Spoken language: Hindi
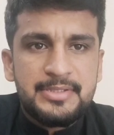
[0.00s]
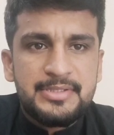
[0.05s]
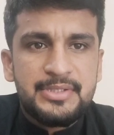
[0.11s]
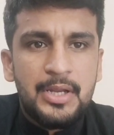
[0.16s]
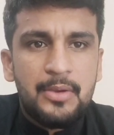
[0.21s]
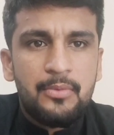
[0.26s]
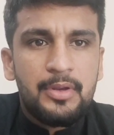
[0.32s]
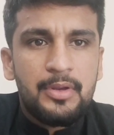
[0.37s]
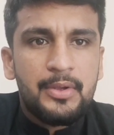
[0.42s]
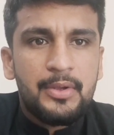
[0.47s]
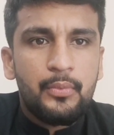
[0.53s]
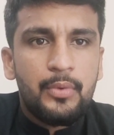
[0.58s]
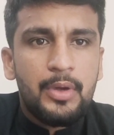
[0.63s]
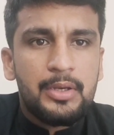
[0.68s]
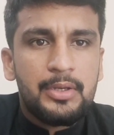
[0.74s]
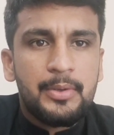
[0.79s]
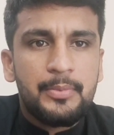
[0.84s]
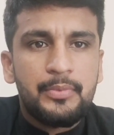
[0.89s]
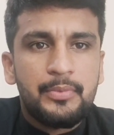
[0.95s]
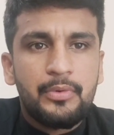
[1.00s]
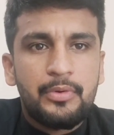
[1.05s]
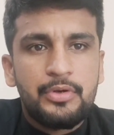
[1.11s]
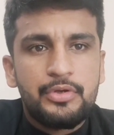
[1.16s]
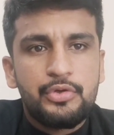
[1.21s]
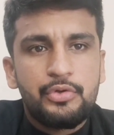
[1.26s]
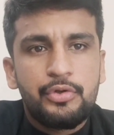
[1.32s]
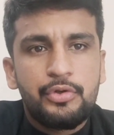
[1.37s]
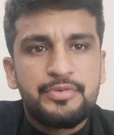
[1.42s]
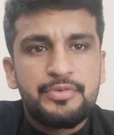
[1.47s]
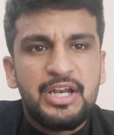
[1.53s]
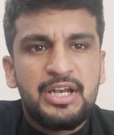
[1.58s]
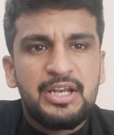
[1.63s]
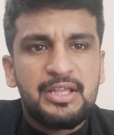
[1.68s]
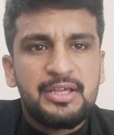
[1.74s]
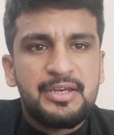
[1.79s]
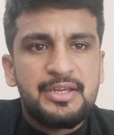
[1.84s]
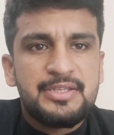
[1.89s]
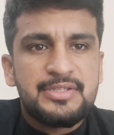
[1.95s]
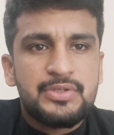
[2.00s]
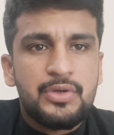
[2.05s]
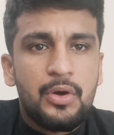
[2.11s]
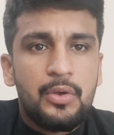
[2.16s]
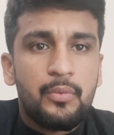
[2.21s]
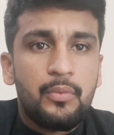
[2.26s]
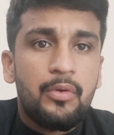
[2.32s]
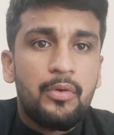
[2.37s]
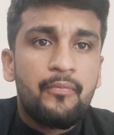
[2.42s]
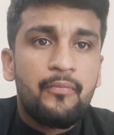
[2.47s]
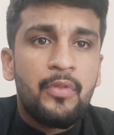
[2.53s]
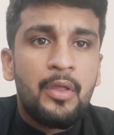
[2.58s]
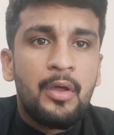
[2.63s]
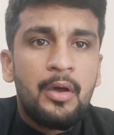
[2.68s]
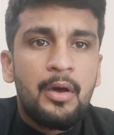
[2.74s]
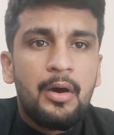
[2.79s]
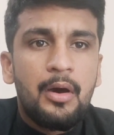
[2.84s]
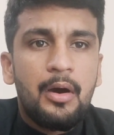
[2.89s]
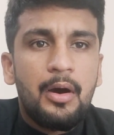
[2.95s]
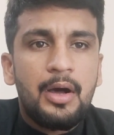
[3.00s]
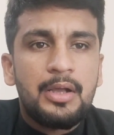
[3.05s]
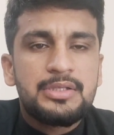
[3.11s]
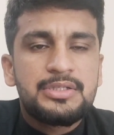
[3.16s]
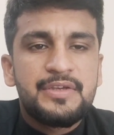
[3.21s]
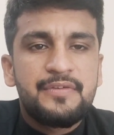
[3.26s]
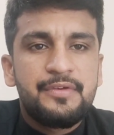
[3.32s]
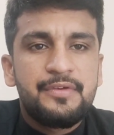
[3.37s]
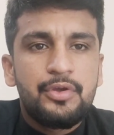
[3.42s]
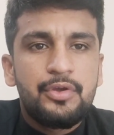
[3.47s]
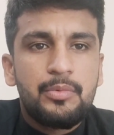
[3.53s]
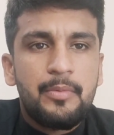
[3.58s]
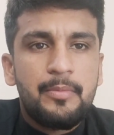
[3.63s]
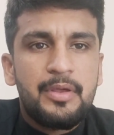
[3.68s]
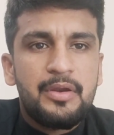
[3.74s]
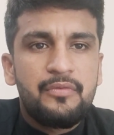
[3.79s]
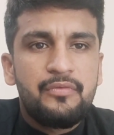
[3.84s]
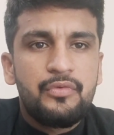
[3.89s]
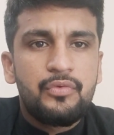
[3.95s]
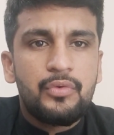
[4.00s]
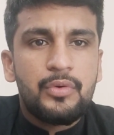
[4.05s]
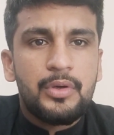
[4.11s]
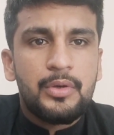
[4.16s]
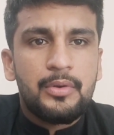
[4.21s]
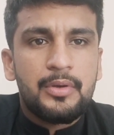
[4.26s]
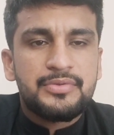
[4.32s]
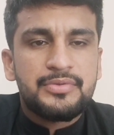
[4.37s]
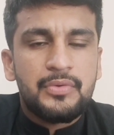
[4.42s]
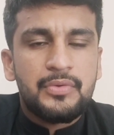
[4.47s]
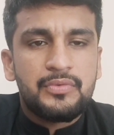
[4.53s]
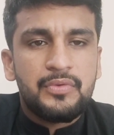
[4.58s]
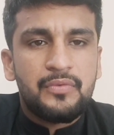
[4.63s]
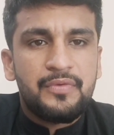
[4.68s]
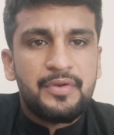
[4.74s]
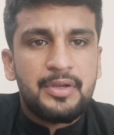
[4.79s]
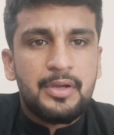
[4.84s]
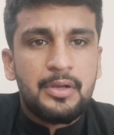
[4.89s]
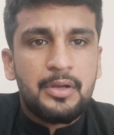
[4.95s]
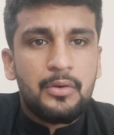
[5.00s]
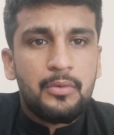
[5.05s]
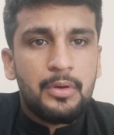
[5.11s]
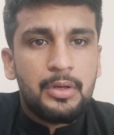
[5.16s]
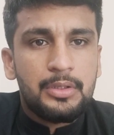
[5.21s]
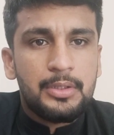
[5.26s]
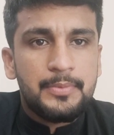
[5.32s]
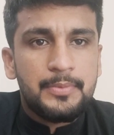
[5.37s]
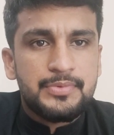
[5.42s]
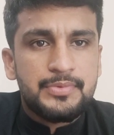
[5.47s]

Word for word: अल्लाम वेलकम टू अवर यूट्यूब चैनल क्रीज कॉन्वो आज की वीडियो में मैं रिव्यू करूंगा साउथ अफ्रीका का वर्ल्ड कप